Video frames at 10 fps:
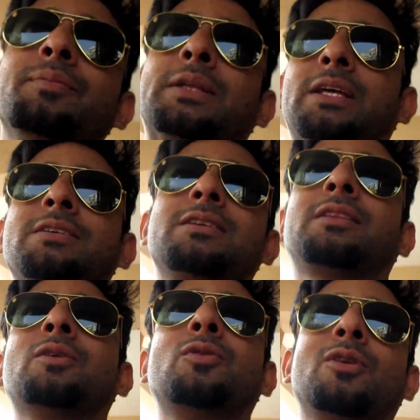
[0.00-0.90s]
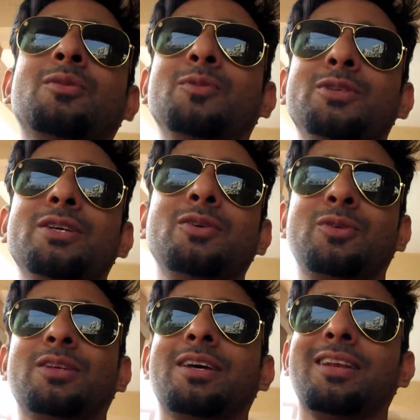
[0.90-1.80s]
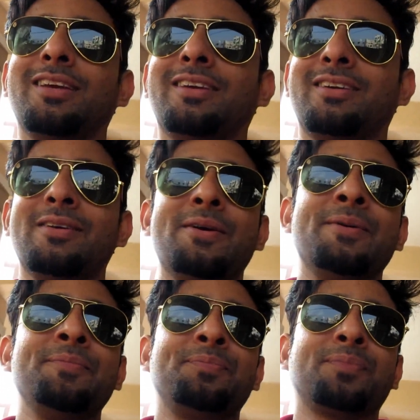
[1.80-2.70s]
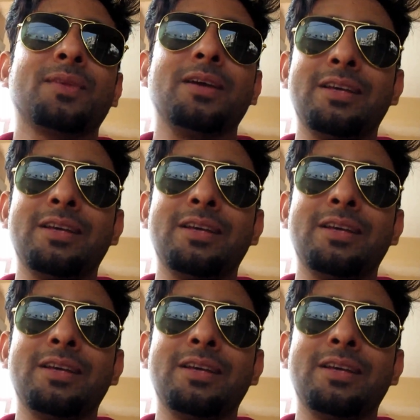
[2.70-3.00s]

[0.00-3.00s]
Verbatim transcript: बता सकता हूँ और मुझे उतना लाइक like,